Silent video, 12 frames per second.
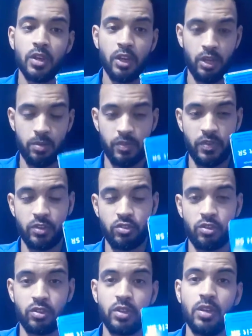علبة فيها
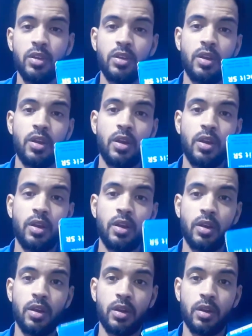شريطين ال
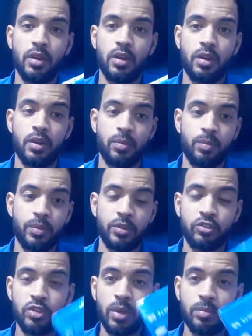ال
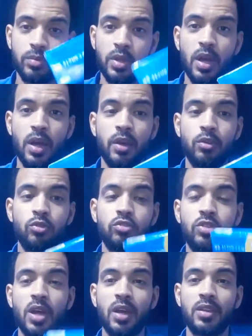البرشام ده
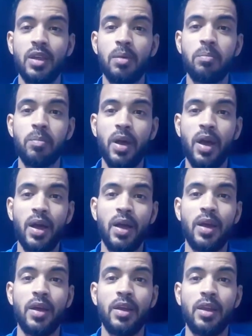يستخدم
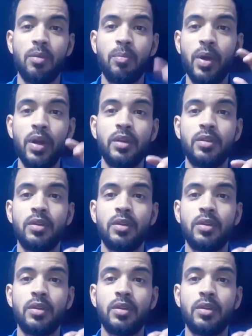مع البرد